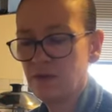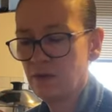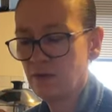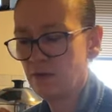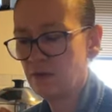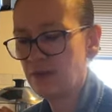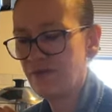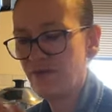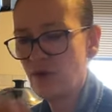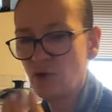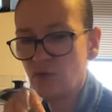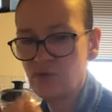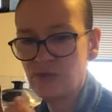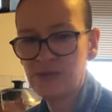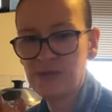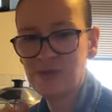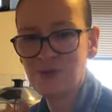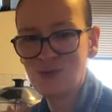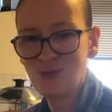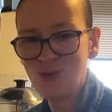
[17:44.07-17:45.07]
d'avoir une
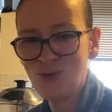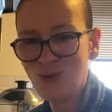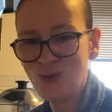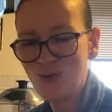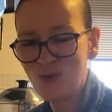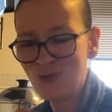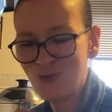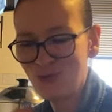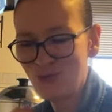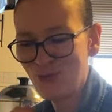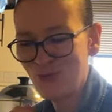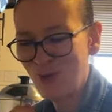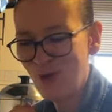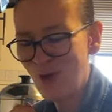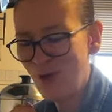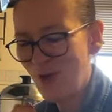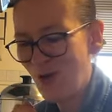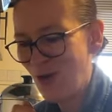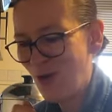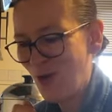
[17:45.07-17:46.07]
texture plutôt,
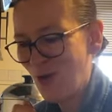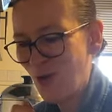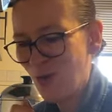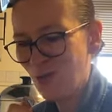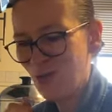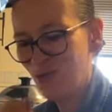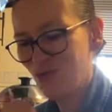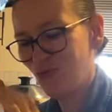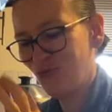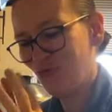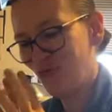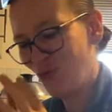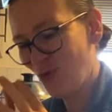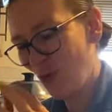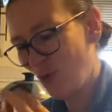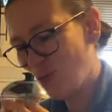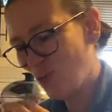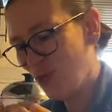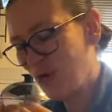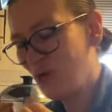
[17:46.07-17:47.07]

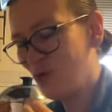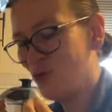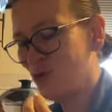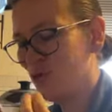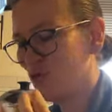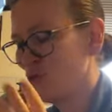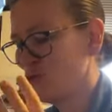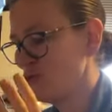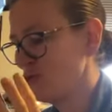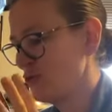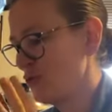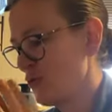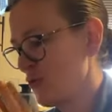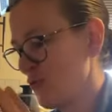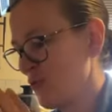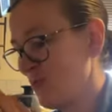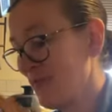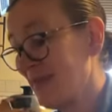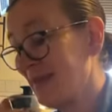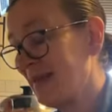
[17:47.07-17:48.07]
moelleuse,
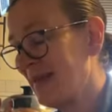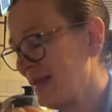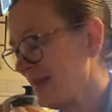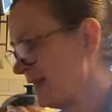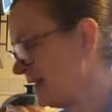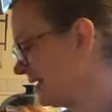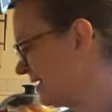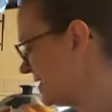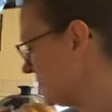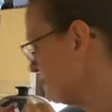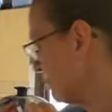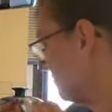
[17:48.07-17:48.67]
bien aérée.